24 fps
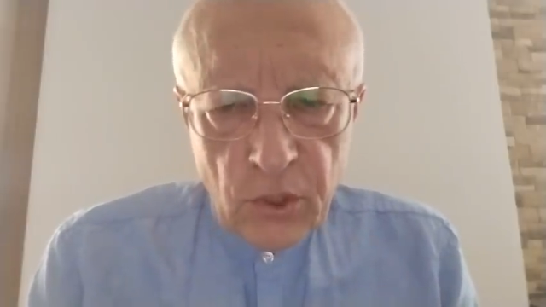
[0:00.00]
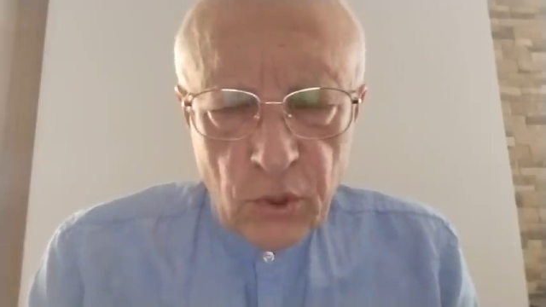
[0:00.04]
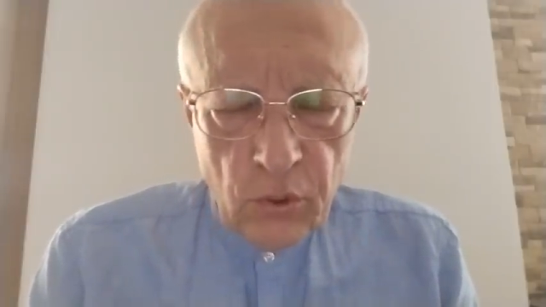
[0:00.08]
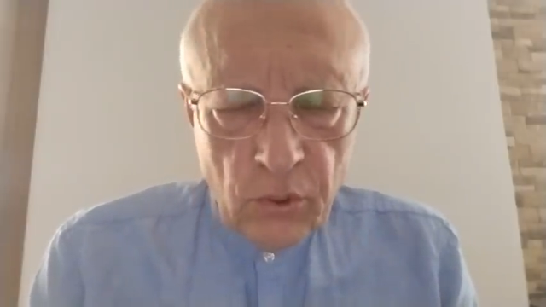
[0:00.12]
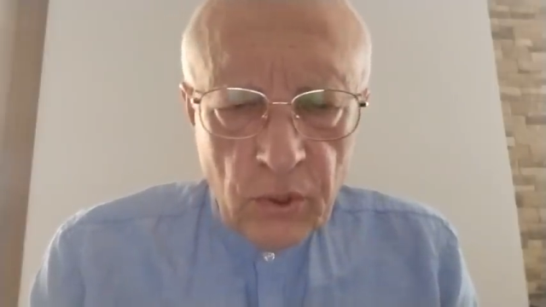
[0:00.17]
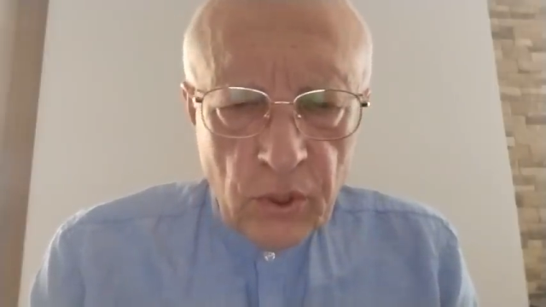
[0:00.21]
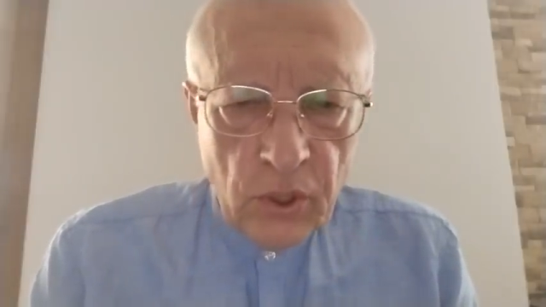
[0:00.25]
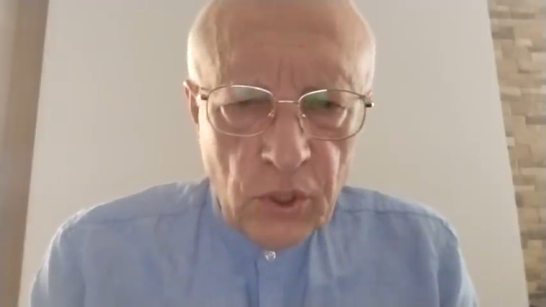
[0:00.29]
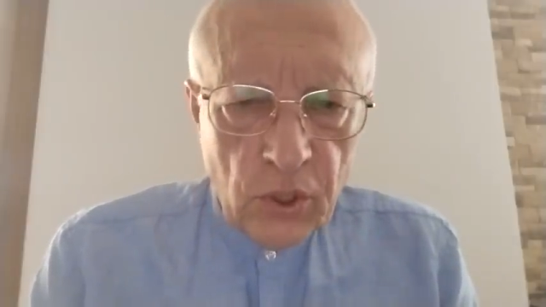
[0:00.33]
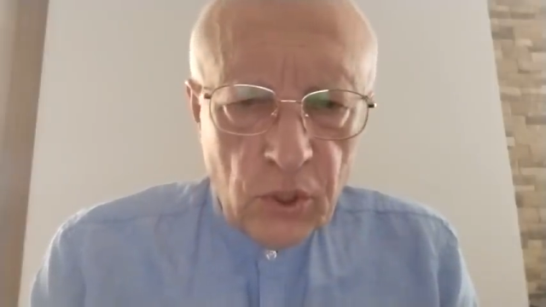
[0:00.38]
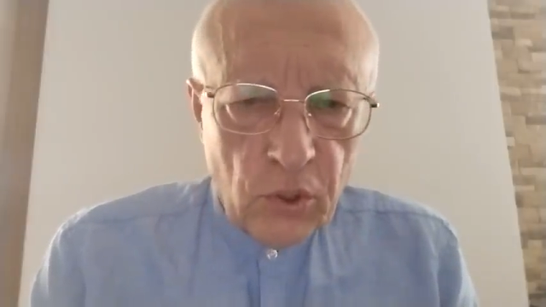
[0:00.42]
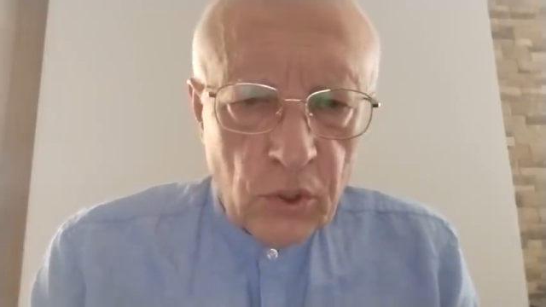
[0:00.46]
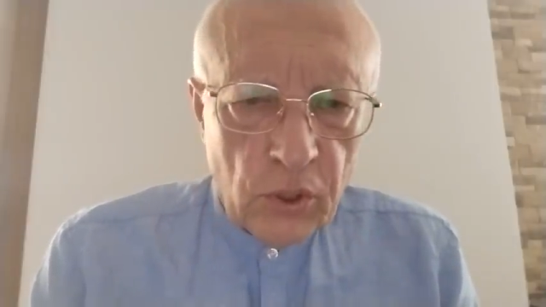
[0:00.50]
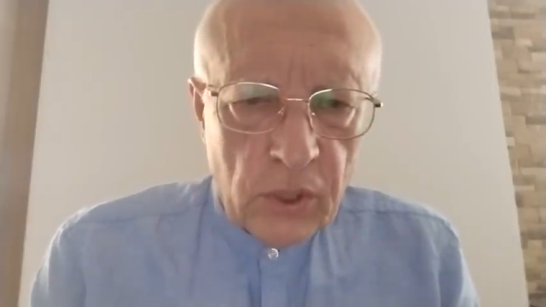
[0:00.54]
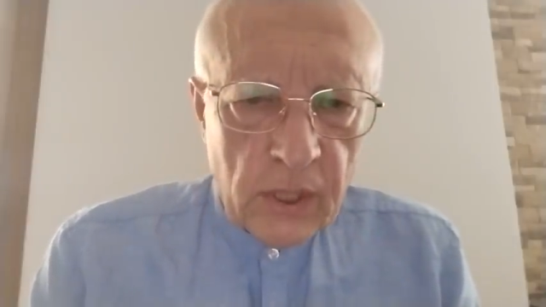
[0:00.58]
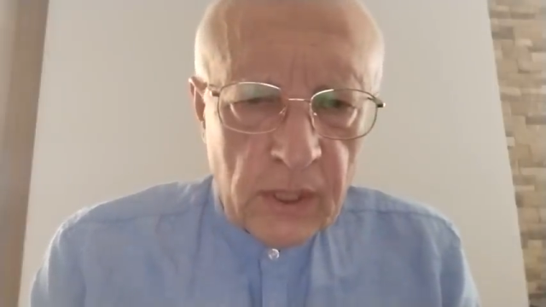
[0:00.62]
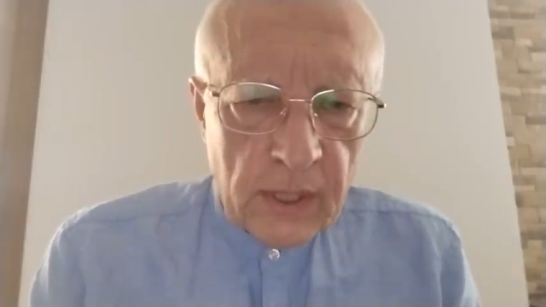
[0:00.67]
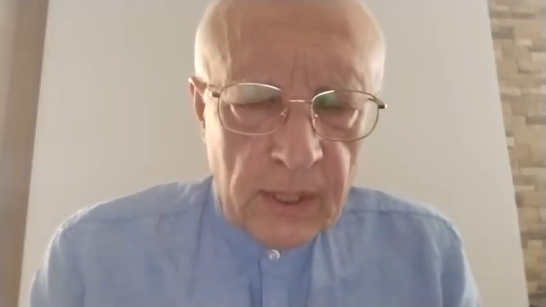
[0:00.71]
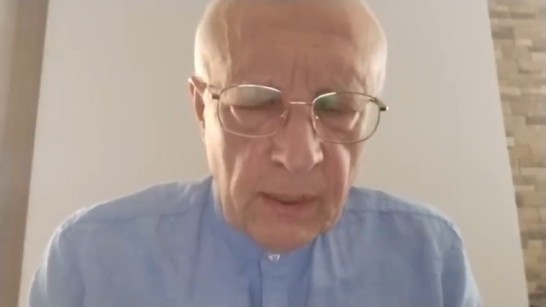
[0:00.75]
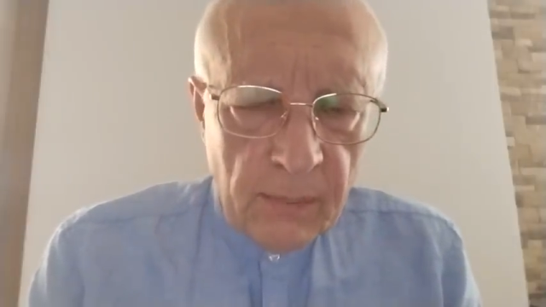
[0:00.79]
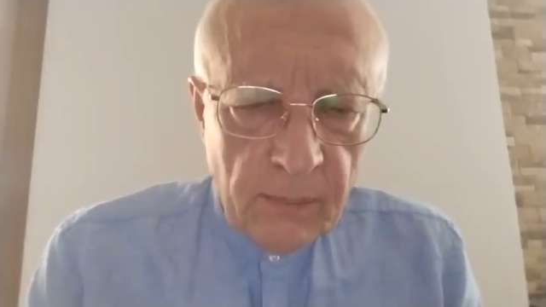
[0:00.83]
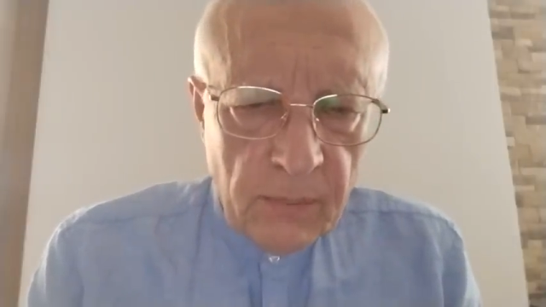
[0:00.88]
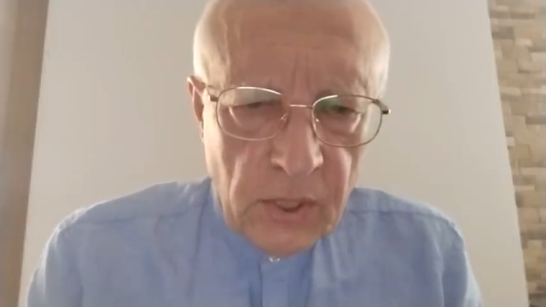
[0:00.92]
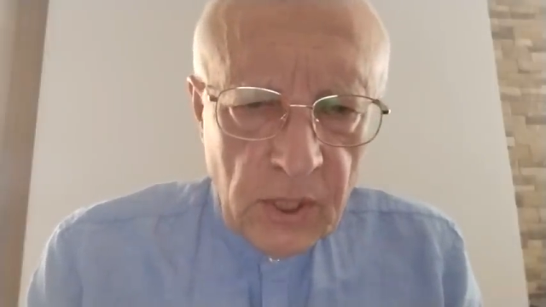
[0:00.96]
что они что-то
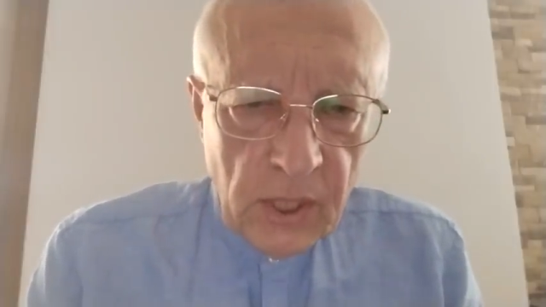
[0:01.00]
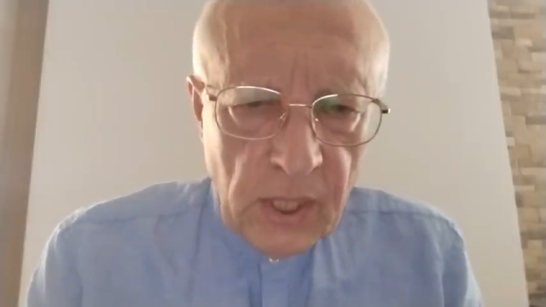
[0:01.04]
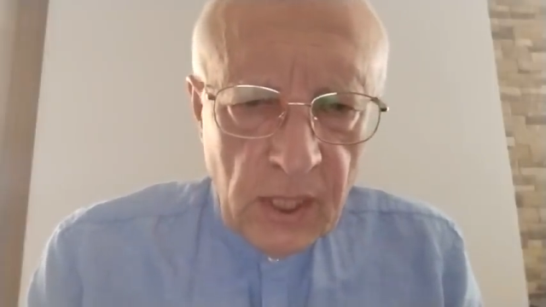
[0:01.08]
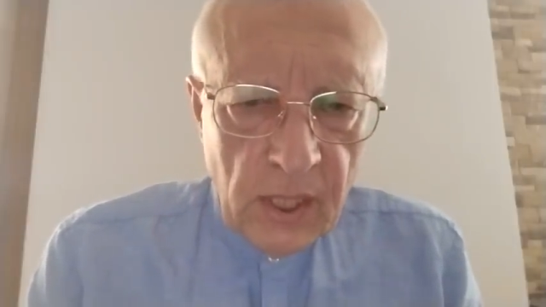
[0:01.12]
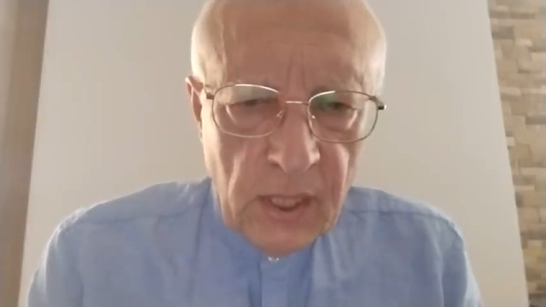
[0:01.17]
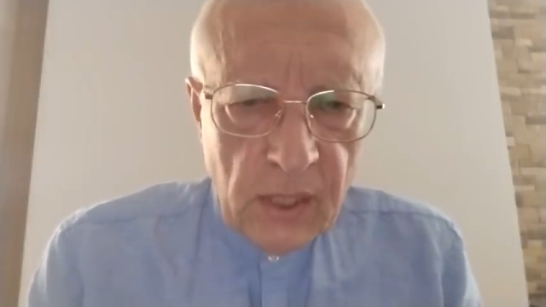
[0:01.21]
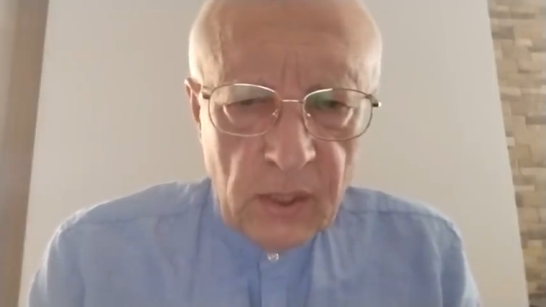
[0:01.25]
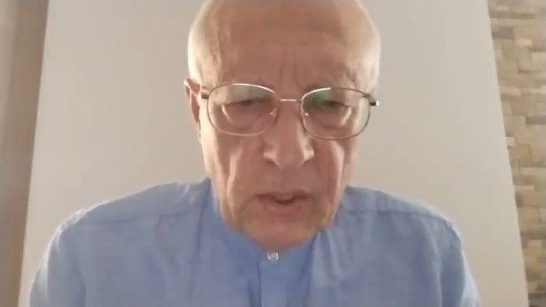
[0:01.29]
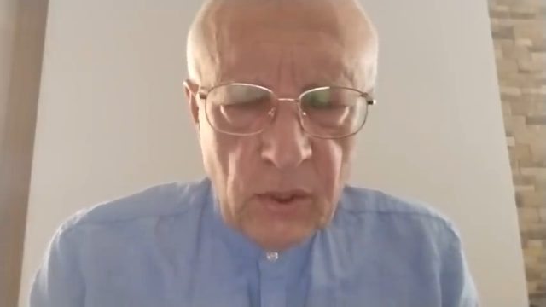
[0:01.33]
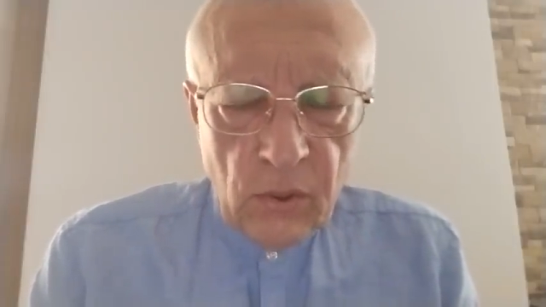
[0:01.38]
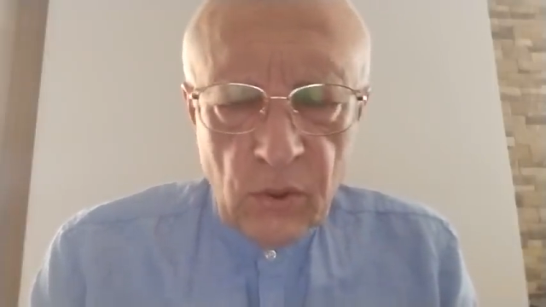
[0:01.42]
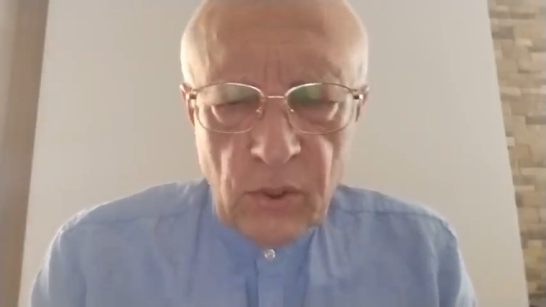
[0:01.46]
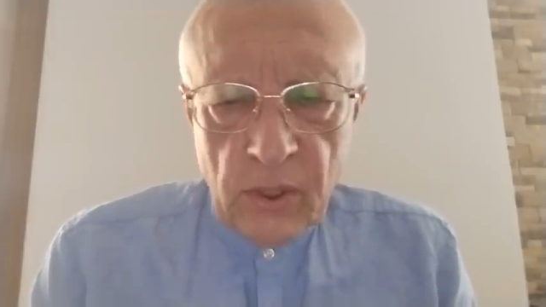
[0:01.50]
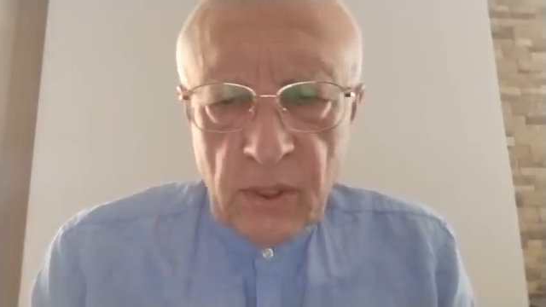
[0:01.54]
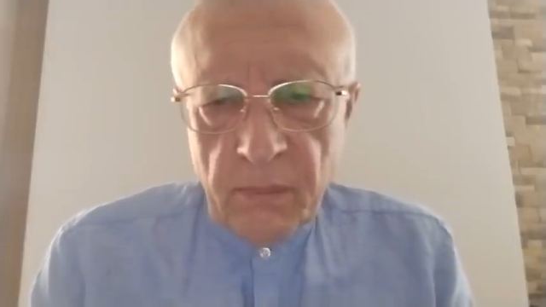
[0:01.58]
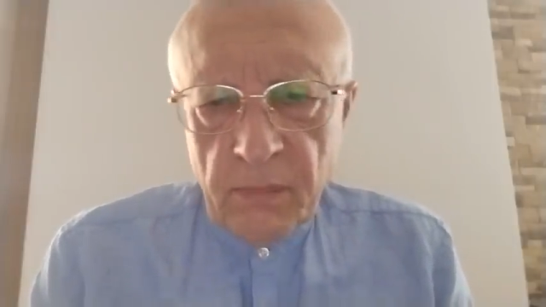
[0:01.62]
там делают,